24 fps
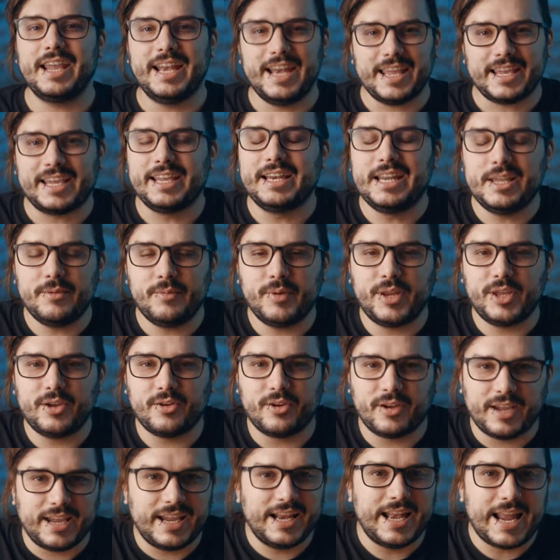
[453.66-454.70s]
El
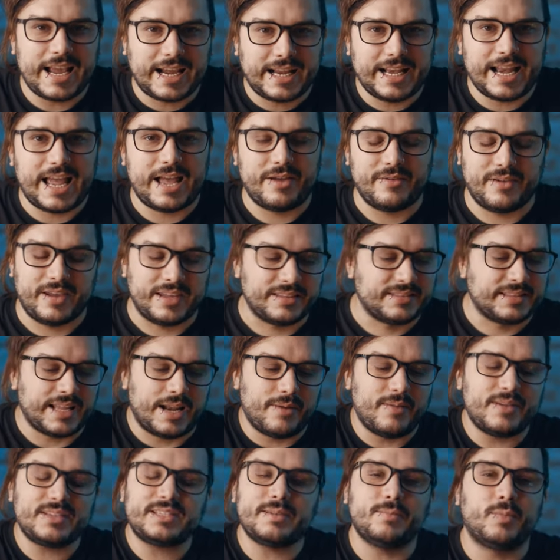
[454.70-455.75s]
equilibrio es la clave,
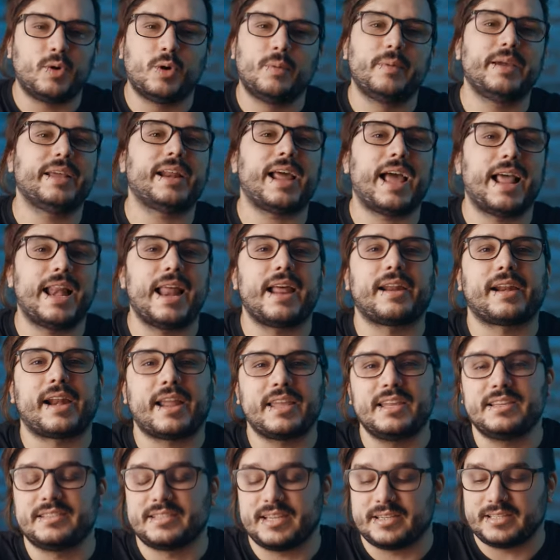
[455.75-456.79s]
tal vez volver a las
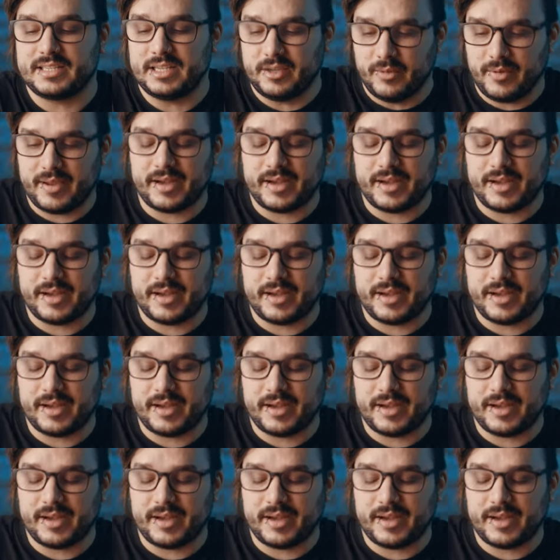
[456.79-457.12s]
raíces y